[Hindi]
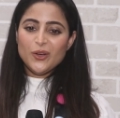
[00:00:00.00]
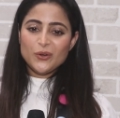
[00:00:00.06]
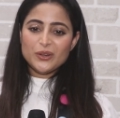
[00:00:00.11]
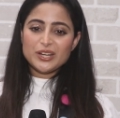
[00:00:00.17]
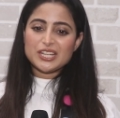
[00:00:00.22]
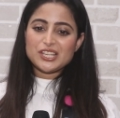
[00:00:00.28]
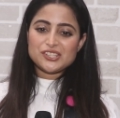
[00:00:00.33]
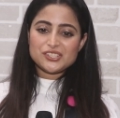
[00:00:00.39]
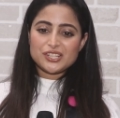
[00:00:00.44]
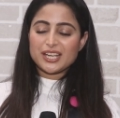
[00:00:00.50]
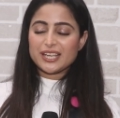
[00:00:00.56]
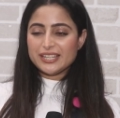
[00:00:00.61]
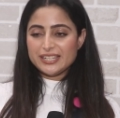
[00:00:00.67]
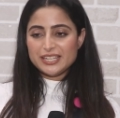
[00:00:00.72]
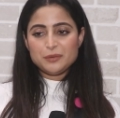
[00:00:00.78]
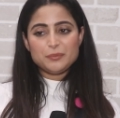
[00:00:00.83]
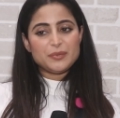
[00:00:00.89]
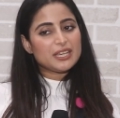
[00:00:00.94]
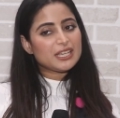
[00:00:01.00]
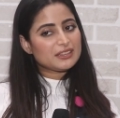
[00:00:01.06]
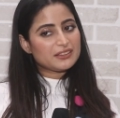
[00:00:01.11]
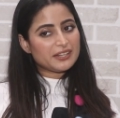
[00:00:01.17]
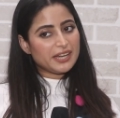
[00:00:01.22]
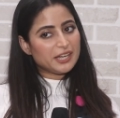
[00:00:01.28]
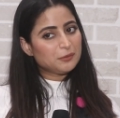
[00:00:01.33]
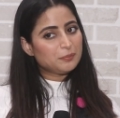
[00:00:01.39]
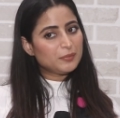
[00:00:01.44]
और ईशा के लिए मैं एक
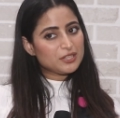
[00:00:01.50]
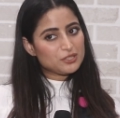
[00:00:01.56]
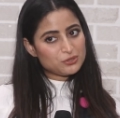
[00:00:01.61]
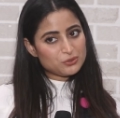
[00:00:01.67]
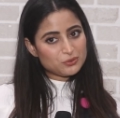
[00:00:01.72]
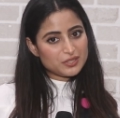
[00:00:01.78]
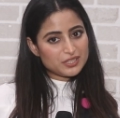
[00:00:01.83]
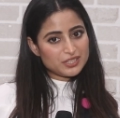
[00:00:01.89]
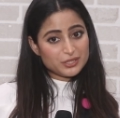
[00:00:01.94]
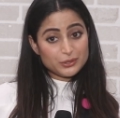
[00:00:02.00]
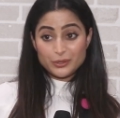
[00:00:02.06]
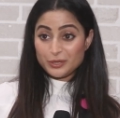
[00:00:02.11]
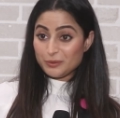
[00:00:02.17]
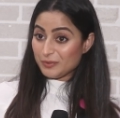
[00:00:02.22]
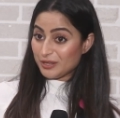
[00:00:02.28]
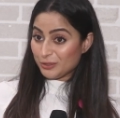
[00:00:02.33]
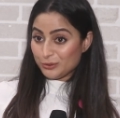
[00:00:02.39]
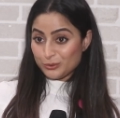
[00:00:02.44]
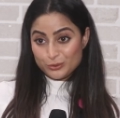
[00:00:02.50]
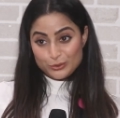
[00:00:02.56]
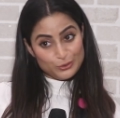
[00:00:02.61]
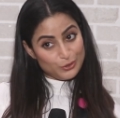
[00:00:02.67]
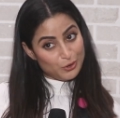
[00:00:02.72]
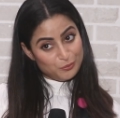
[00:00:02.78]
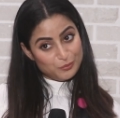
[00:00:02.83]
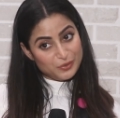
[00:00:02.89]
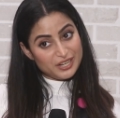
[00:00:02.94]
थ्रेड बन चुकी थी क्योंकि मैंने उनको
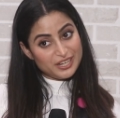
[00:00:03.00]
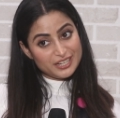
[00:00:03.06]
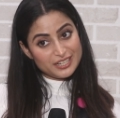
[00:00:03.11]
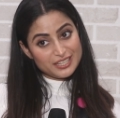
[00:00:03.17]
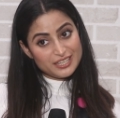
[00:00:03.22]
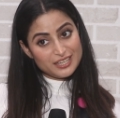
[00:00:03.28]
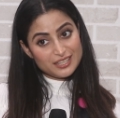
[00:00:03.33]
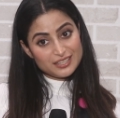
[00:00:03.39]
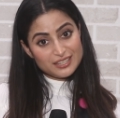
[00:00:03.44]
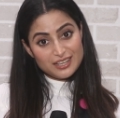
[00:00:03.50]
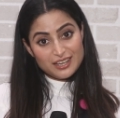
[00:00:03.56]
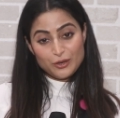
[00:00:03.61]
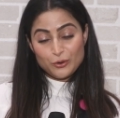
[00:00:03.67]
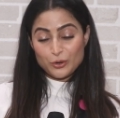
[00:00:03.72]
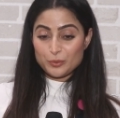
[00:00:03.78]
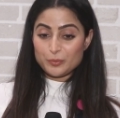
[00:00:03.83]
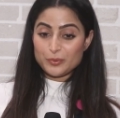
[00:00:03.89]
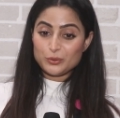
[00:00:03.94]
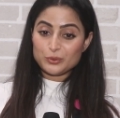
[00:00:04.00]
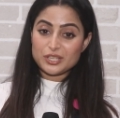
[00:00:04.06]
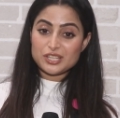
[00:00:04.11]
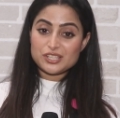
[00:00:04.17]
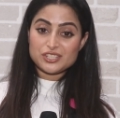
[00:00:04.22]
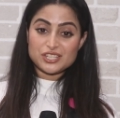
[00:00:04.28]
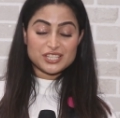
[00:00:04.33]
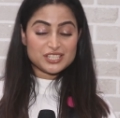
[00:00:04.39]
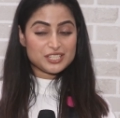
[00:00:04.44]
नॉमिनेट किया था और मैं उनकी
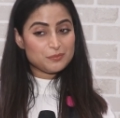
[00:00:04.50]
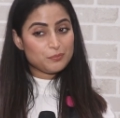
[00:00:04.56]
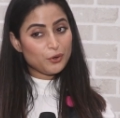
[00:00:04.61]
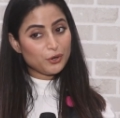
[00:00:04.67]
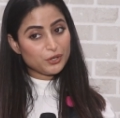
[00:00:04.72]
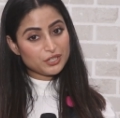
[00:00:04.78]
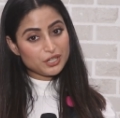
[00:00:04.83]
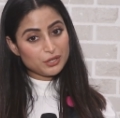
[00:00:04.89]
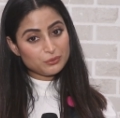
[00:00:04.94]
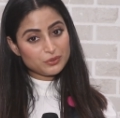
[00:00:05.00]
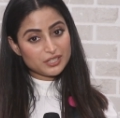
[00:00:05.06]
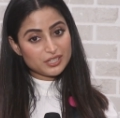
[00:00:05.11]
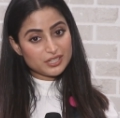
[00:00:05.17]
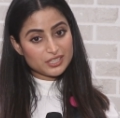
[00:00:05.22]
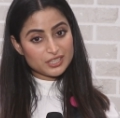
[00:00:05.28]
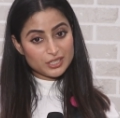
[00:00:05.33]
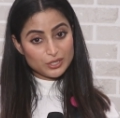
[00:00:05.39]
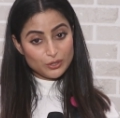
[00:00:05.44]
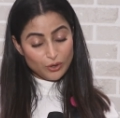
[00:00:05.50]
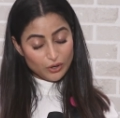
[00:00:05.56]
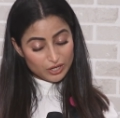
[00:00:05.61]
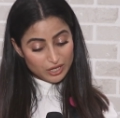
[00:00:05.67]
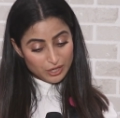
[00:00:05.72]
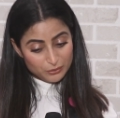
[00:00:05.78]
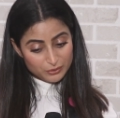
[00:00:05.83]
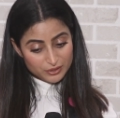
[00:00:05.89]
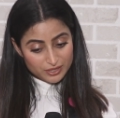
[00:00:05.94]
चीज़ें पॉइंट आउट कर रही थी
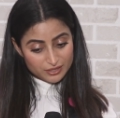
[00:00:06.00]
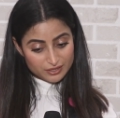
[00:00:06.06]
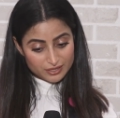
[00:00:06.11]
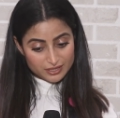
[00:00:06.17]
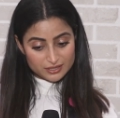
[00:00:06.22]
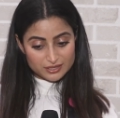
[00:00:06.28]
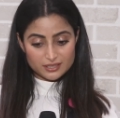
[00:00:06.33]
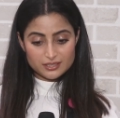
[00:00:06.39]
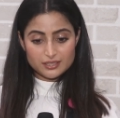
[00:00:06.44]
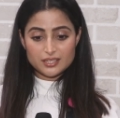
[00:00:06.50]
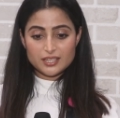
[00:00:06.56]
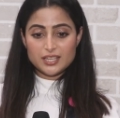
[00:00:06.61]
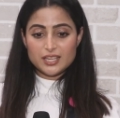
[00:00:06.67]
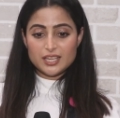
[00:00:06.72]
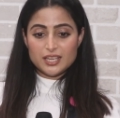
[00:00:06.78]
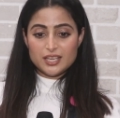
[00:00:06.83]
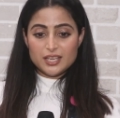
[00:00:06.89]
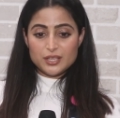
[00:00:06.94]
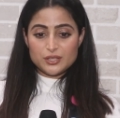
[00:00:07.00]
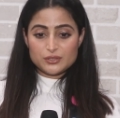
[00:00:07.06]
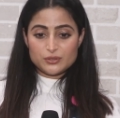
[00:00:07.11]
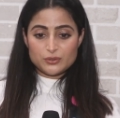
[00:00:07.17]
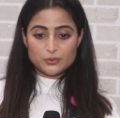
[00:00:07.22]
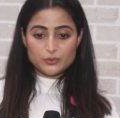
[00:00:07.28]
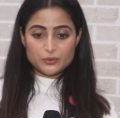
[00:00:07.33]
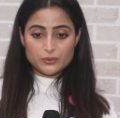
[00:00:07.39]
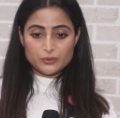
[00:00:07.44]
कॉल आउट कर रही थी
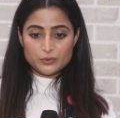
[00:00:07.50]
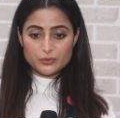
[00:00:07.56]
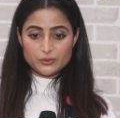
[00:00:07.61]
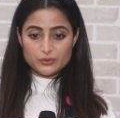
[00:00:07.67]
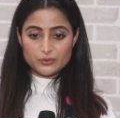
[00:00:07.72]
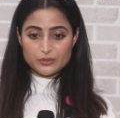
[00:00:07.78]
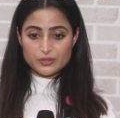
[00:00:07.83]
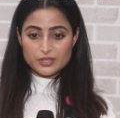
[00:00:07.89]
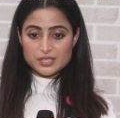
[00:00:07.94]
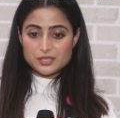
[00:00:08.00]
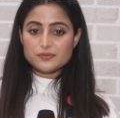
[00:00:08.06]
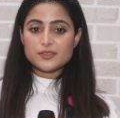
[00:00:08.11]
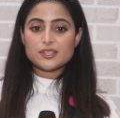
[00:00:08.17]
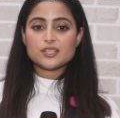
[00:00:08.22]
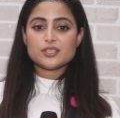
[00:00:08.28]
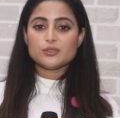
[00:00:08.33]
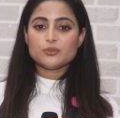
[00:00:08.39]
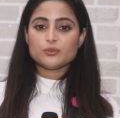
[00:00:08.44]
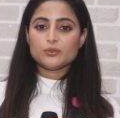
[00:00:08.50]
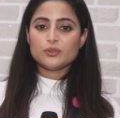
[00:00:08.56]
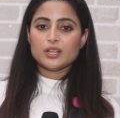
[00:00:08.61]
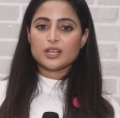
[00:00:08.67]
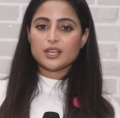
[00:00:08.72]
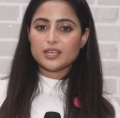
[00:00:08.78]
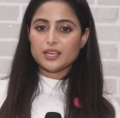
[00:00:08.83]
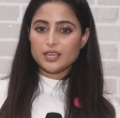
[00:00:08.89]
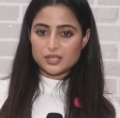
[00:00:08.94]
तो इस वजह से उनको
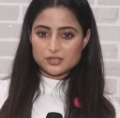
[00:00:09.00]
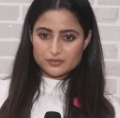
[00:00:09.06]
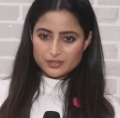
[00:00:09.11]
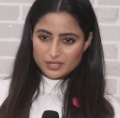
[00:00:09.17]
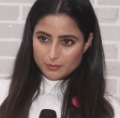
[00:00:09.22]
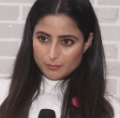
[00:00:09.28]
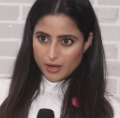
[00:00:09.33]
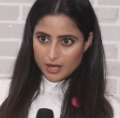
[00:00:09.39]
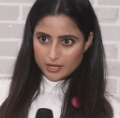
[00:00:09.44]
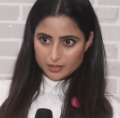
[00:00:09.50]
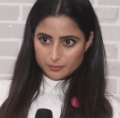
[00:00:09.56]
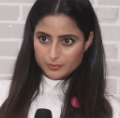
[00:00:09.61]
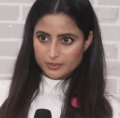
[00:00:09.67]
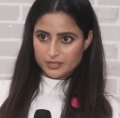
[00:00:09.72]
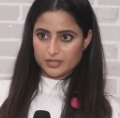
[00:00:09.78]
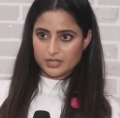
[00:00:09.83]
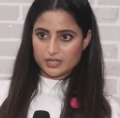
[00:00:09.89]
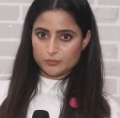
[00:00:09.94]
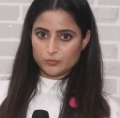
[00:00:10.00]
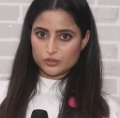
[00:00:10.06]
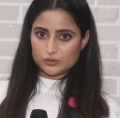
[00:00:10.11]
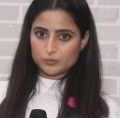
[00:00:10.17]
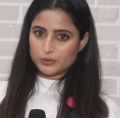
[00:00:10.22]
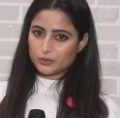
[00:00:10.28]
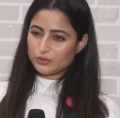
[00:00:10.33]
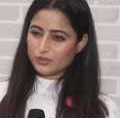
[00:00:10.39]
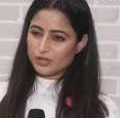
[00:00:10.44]
लगा कि ऐश्वर्या भारी पड़ रही है मुझ
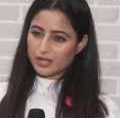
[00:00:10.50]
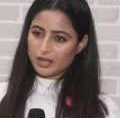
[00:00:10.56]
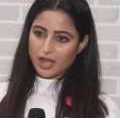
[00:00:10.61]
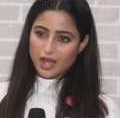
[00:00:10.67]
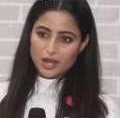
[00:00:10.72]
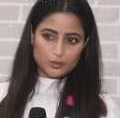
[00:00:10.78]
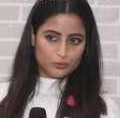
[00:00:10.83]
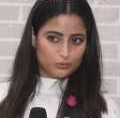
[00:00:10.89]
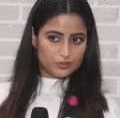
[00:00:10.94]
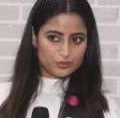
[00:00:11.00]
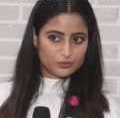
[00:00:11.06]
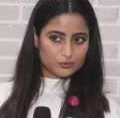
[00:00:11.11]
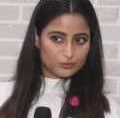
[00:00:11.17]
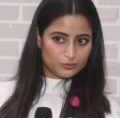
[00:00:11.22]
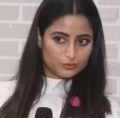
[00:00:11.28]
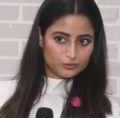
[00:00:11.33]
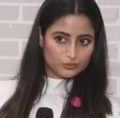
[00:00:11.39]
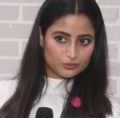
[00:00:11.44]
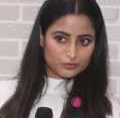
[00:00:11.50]
पर तो निकालो इसको